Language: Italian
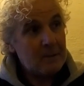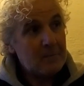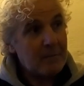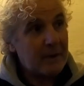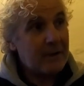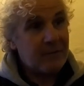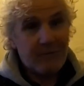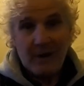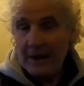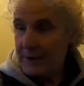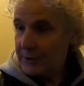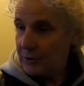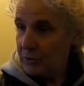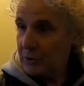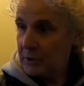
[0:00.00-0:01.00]
per il
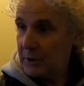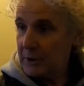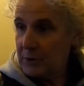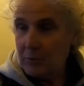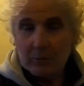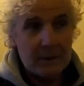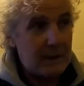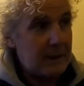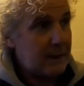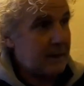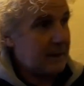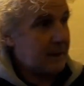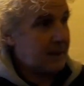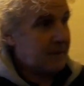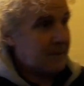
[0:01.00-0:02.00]
fascino stesso
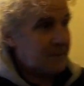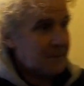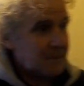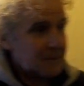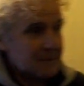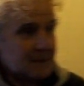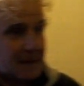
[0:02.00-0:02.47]
del, del